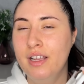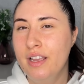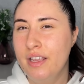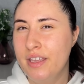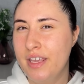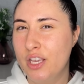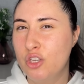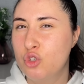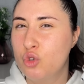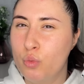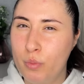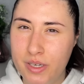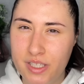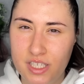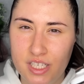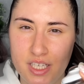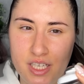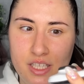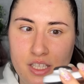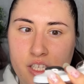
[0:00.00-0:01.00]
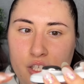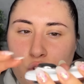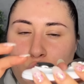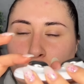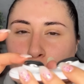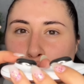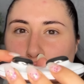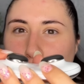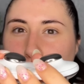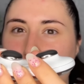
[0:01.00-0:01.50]
y es súper
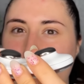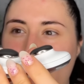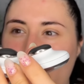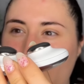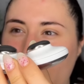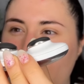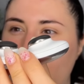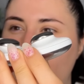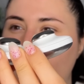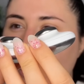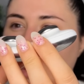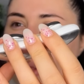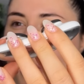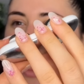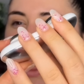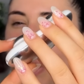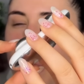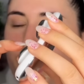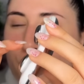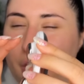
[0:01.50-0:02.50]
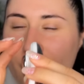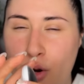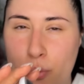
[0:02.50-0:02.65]
chiquitito, compacto, cero